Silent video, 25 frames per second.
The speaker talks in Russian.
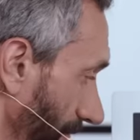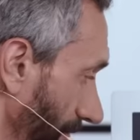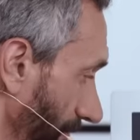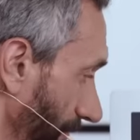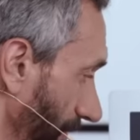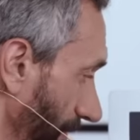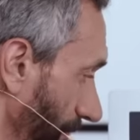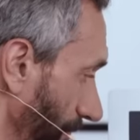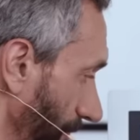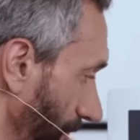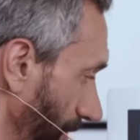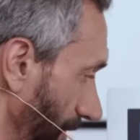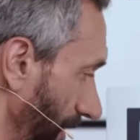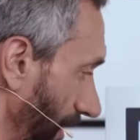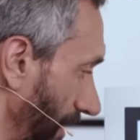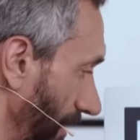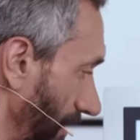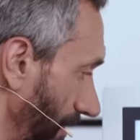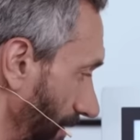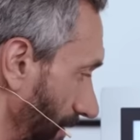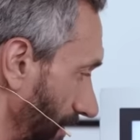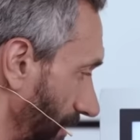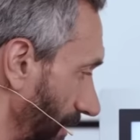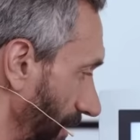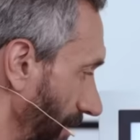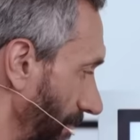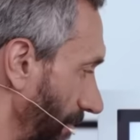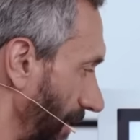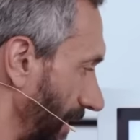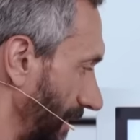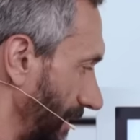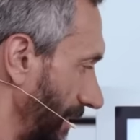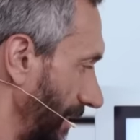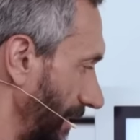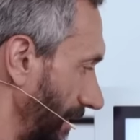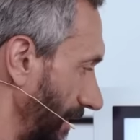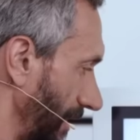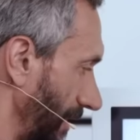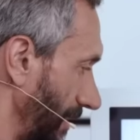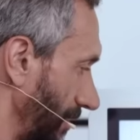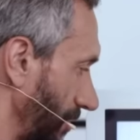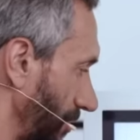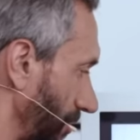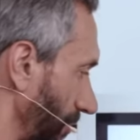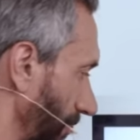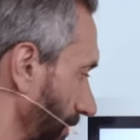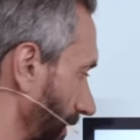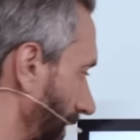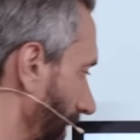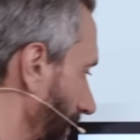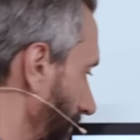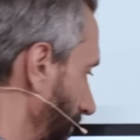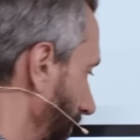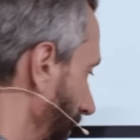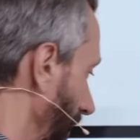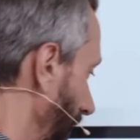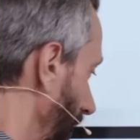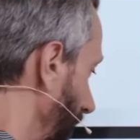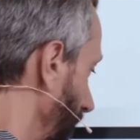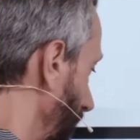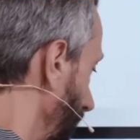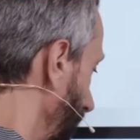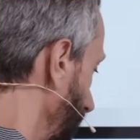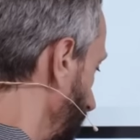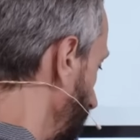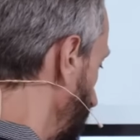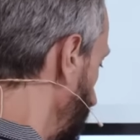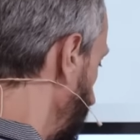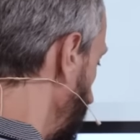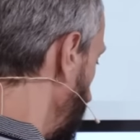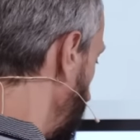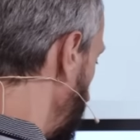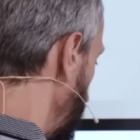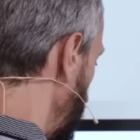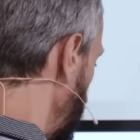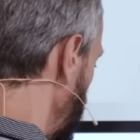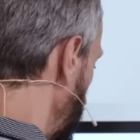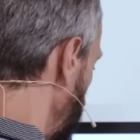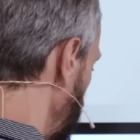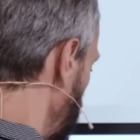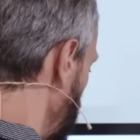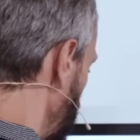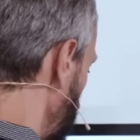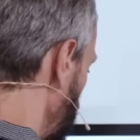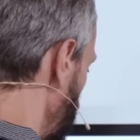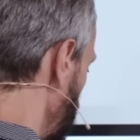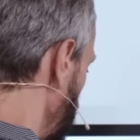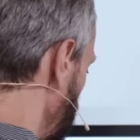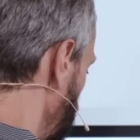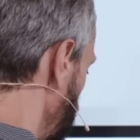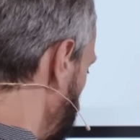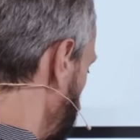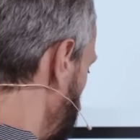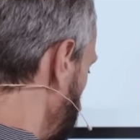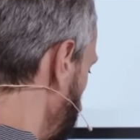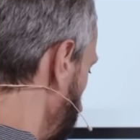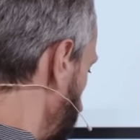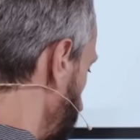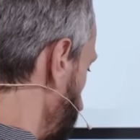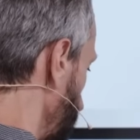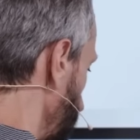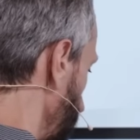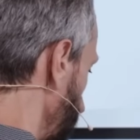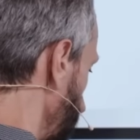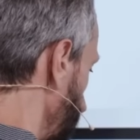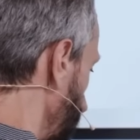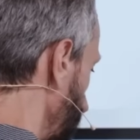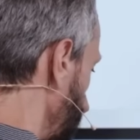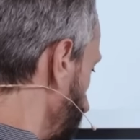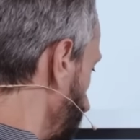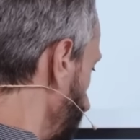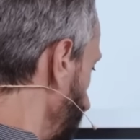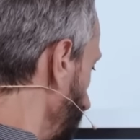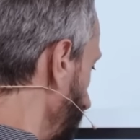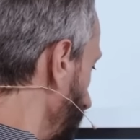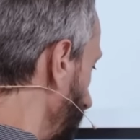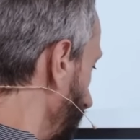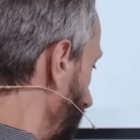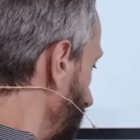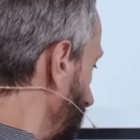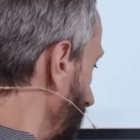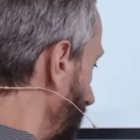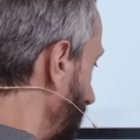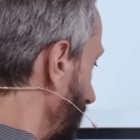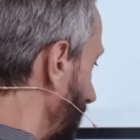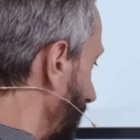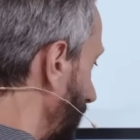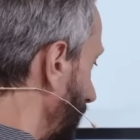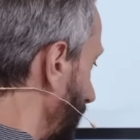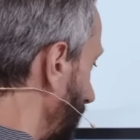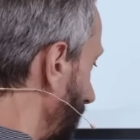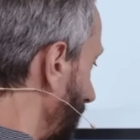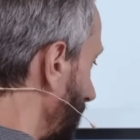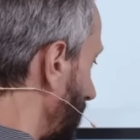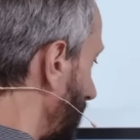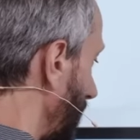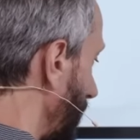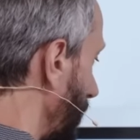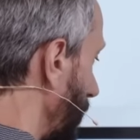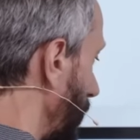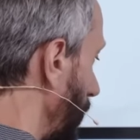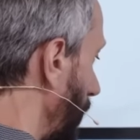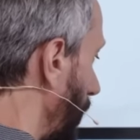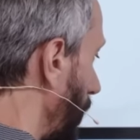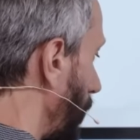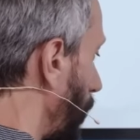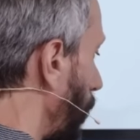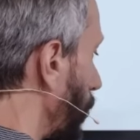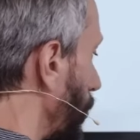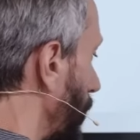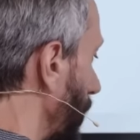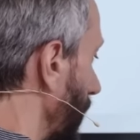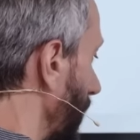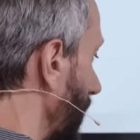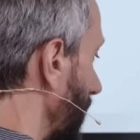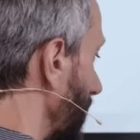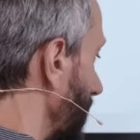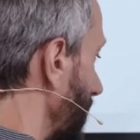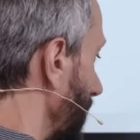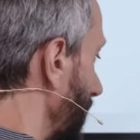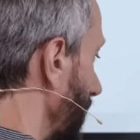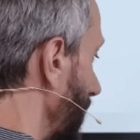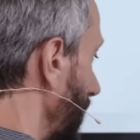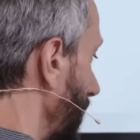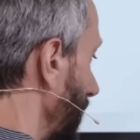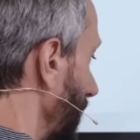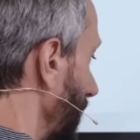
выпуски, занимательное что-то, Перельман – Э, там, занимательная, ну и дальше там у него куча есть.